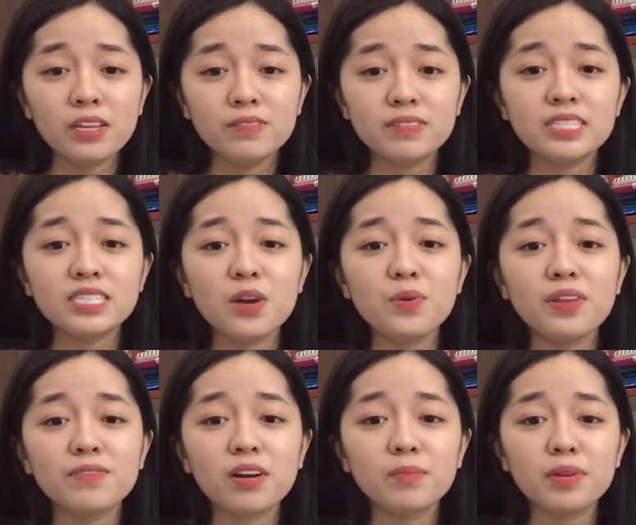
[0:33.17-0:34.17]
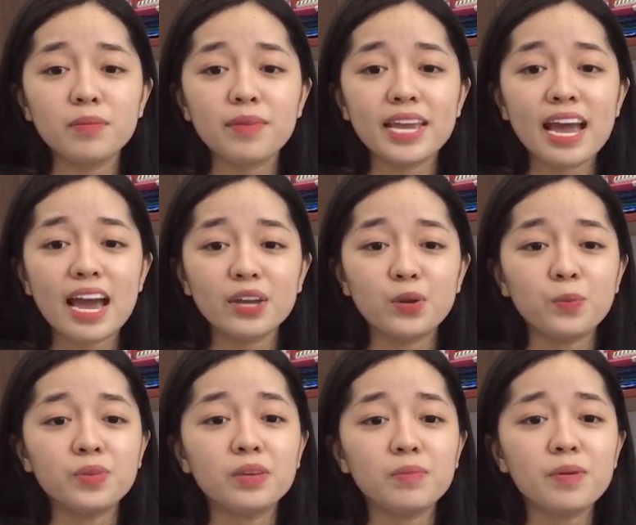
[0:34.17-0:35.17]
Vì sao nền văn minh Maya đột
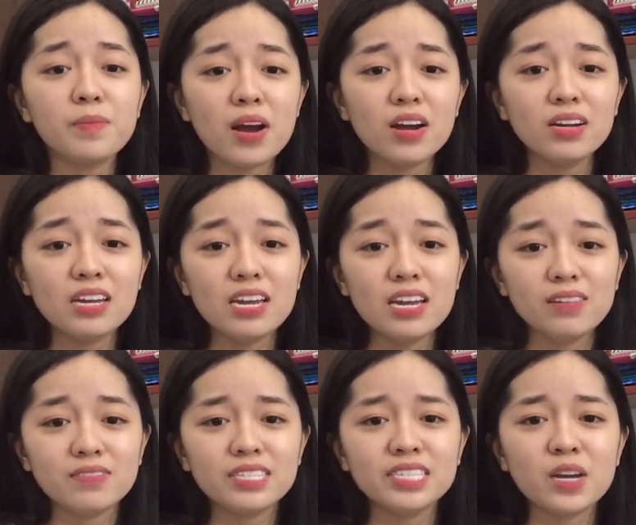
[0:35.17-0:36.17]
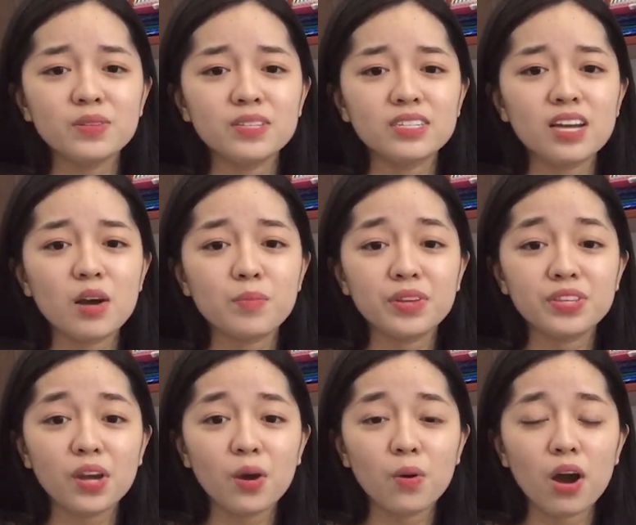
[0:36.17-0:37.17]
nhiên biến mất? Vì sao tượng thờ Mỹ
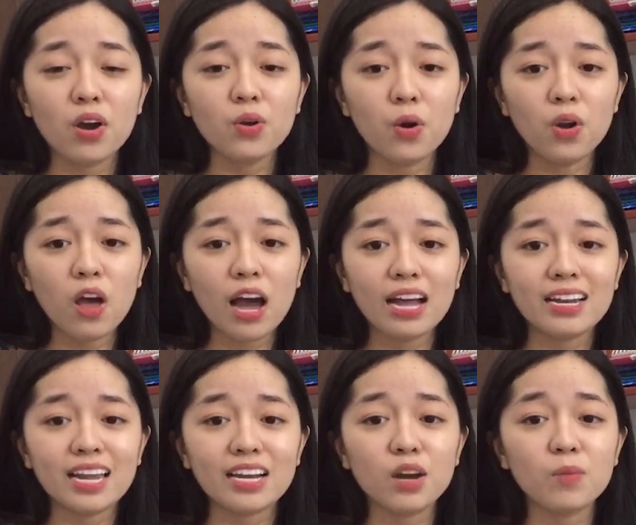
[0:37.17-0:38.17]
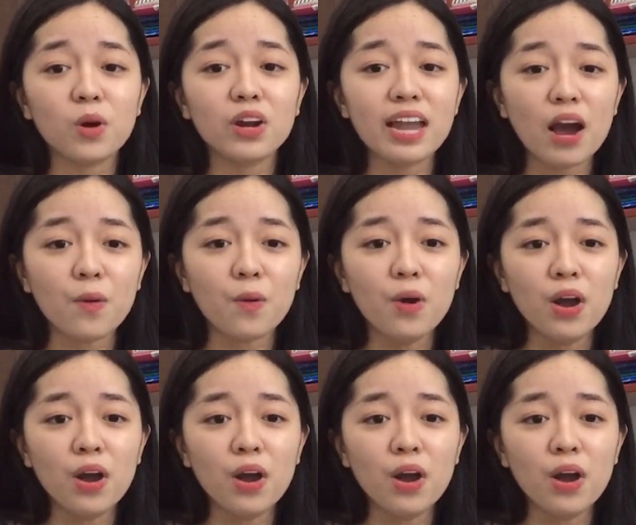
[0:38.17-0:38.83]
Châu ở Cổ Loa lại không có đầu?